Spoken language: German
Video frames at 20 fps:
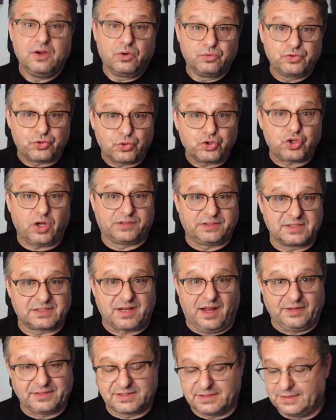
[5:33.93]
Und so schaut das
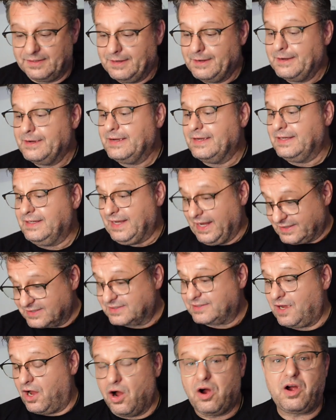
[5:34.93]
Ganze
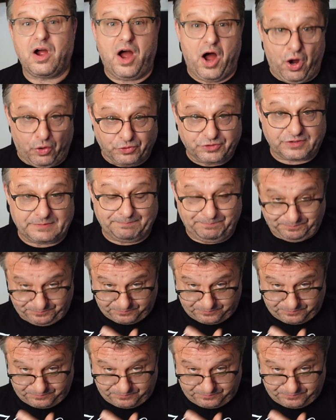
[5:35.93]
jetzt auch aus.